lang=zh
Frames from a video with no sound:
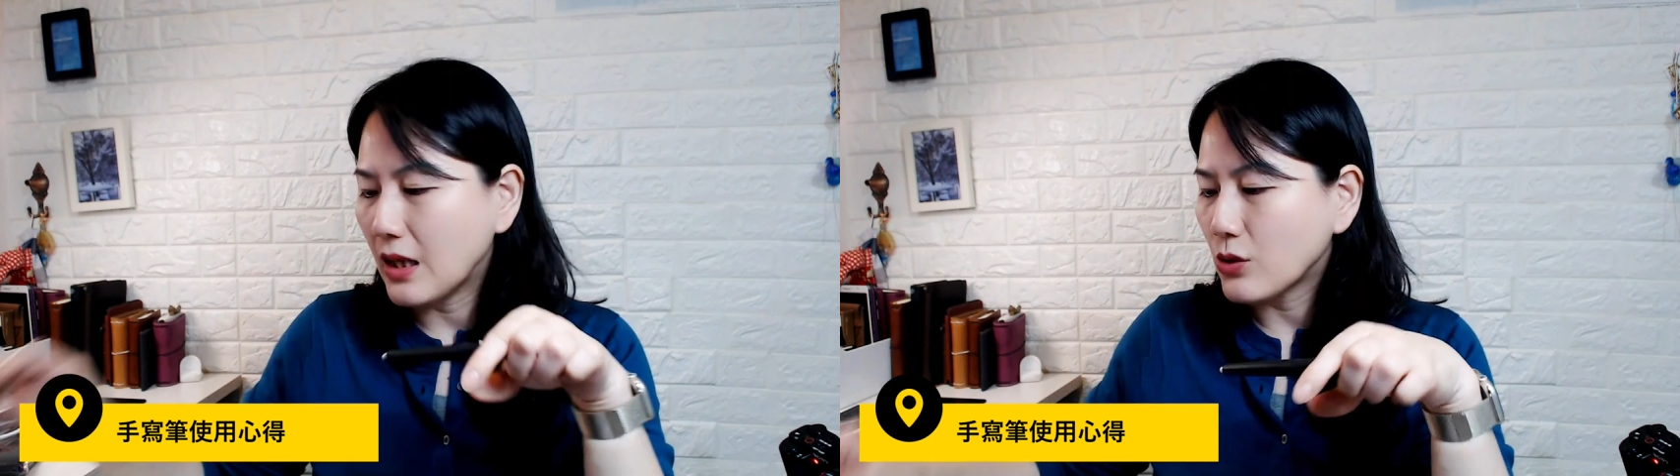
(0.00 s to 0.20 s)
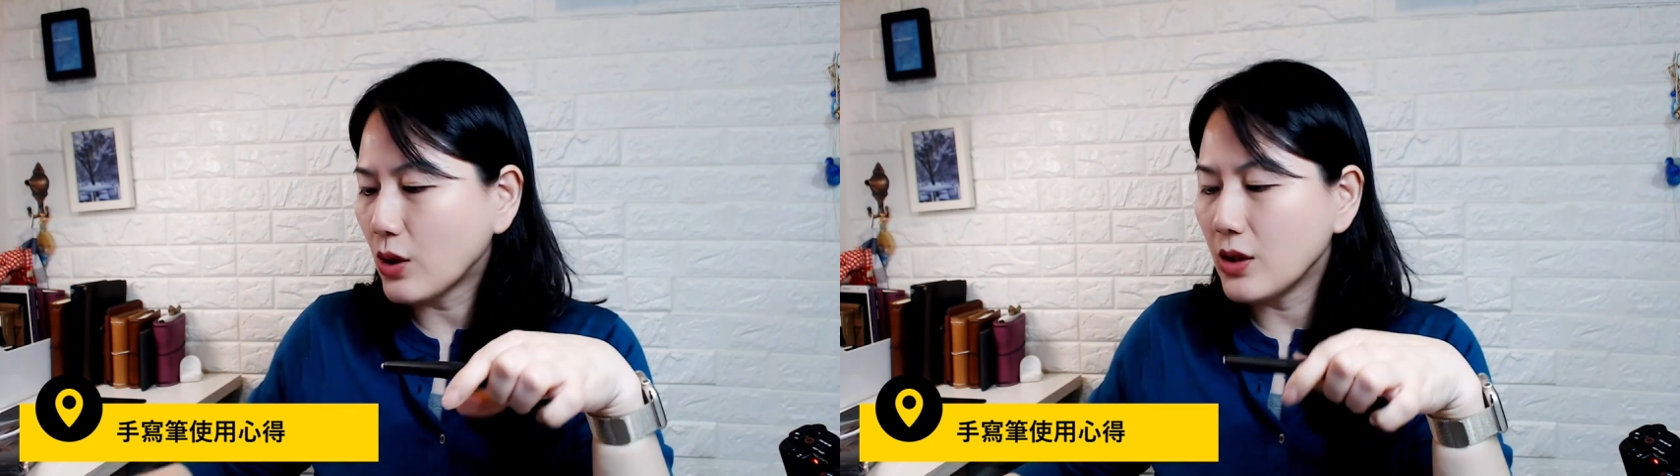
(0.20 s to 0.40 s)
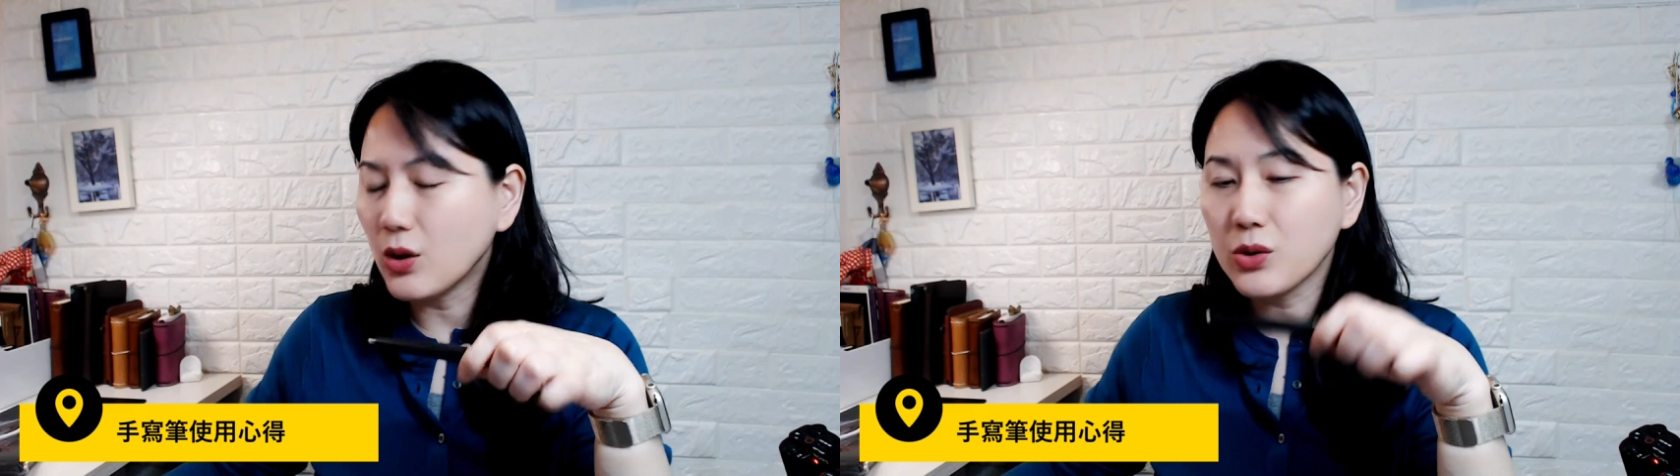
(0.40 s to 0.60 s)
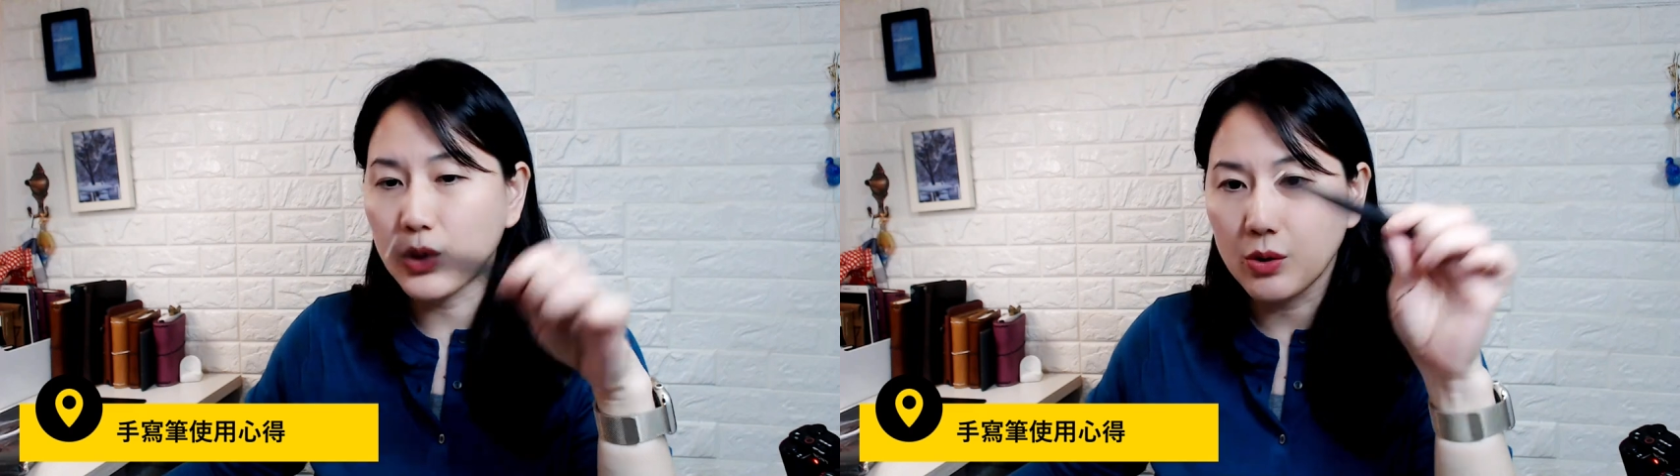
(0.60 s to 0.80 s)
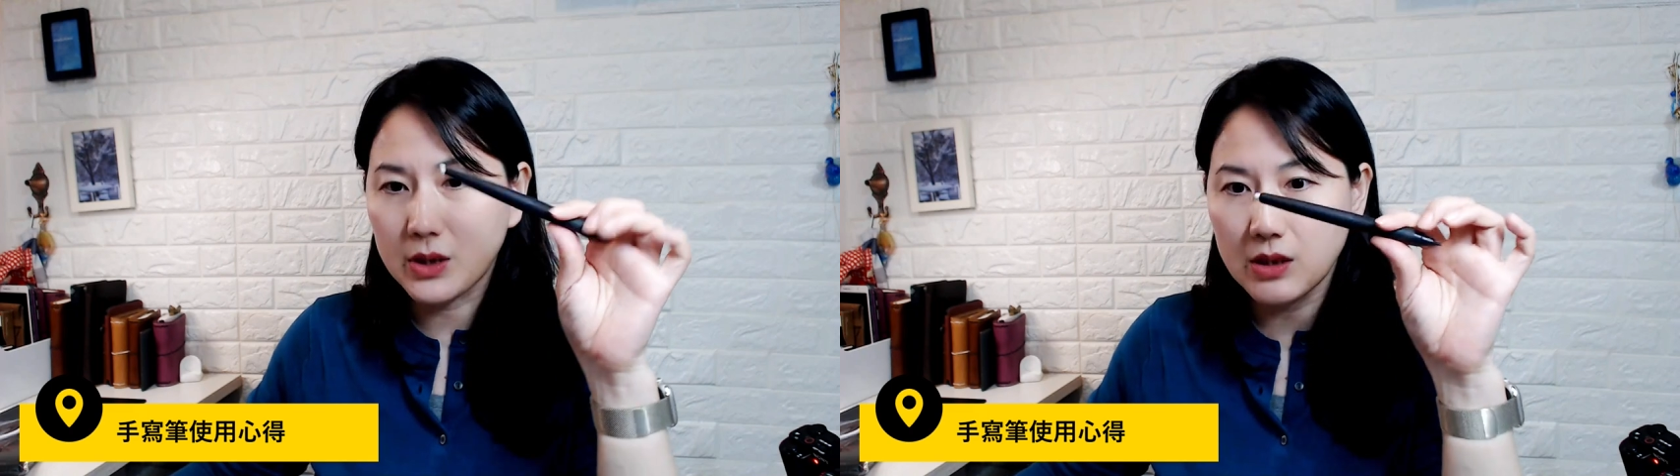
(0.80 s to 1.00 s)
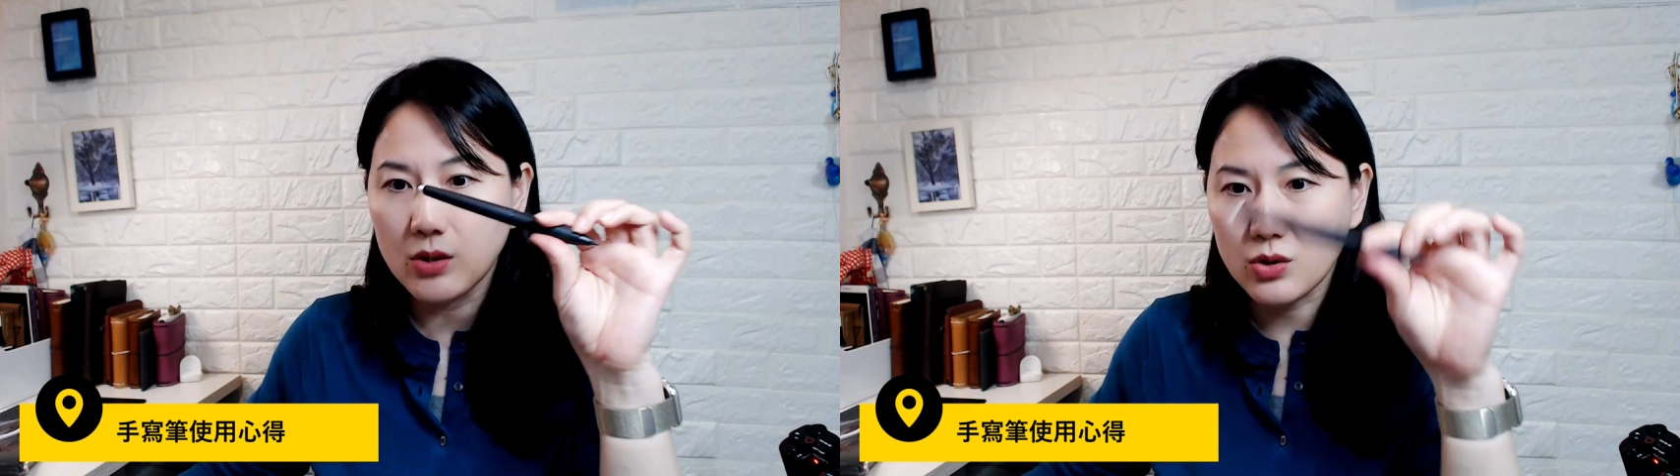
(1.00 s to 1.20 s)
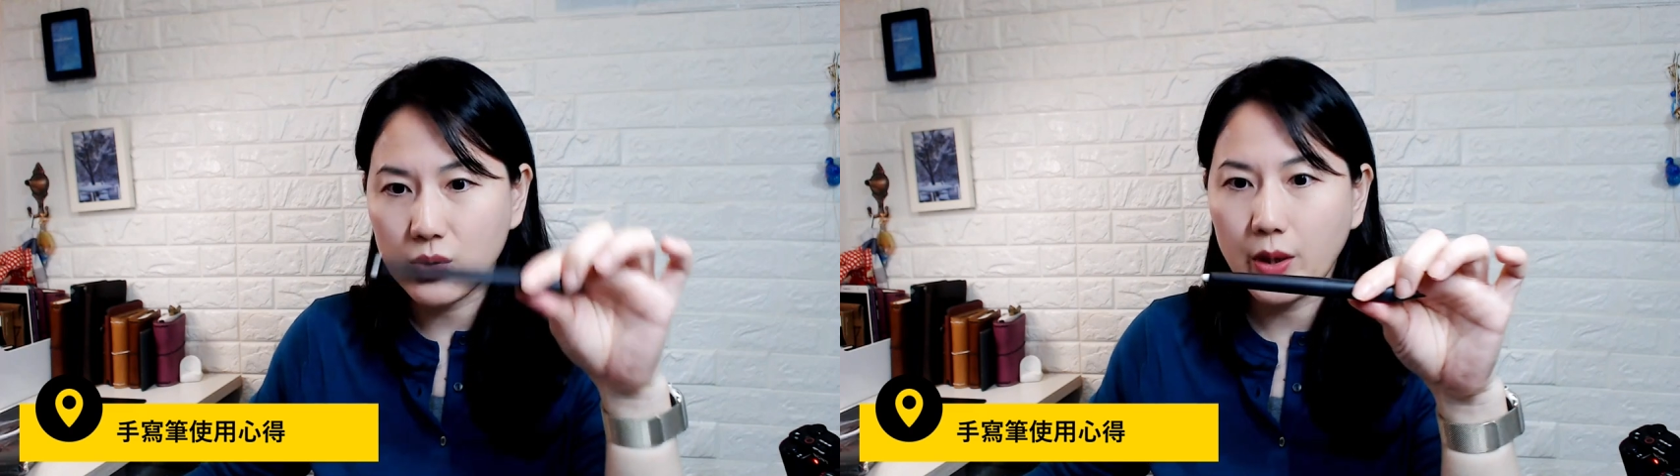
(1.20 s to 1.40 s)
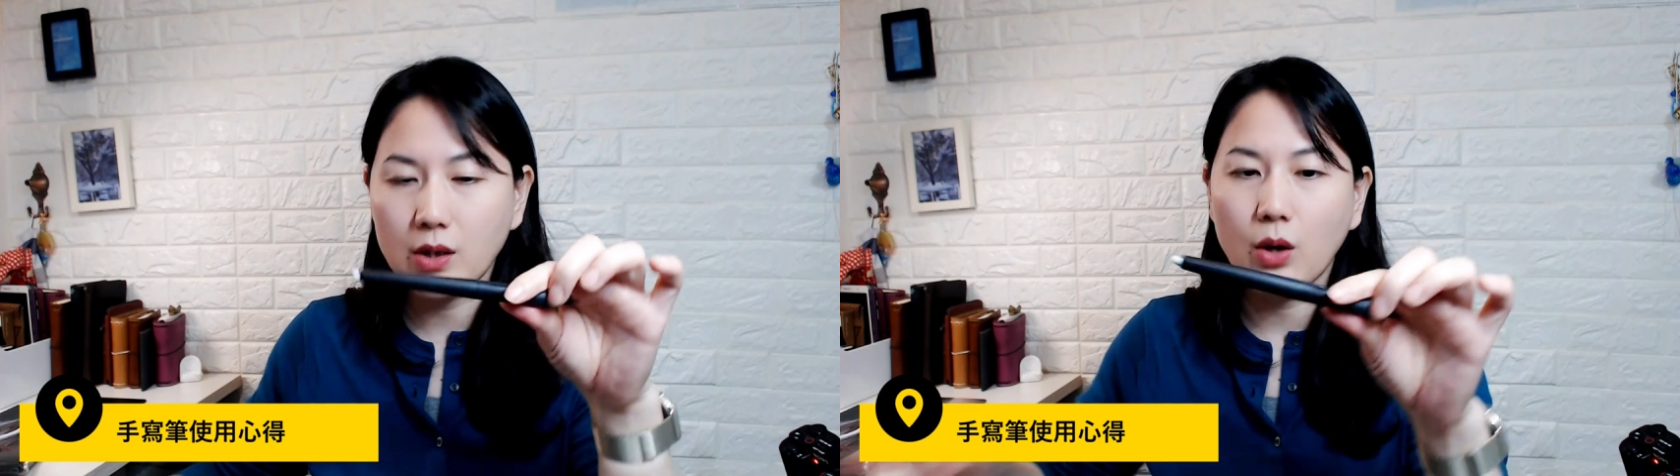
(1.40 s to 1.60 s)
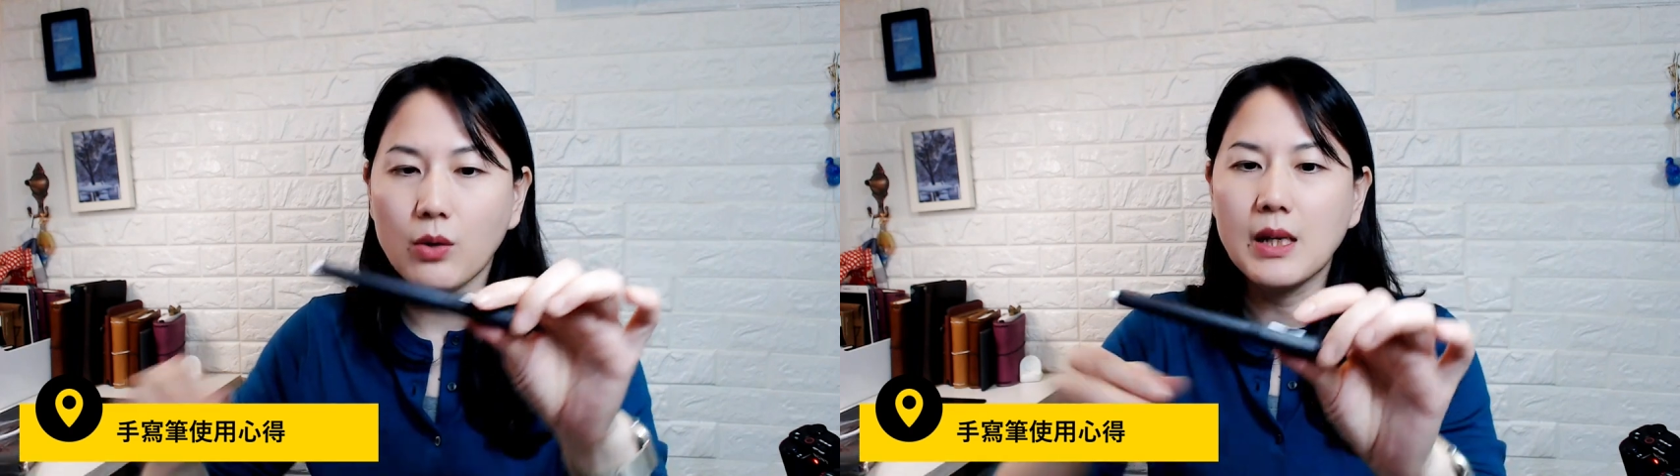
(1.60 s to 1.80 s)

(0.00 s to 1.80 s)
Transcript: 所以你用久了其实手是会痛。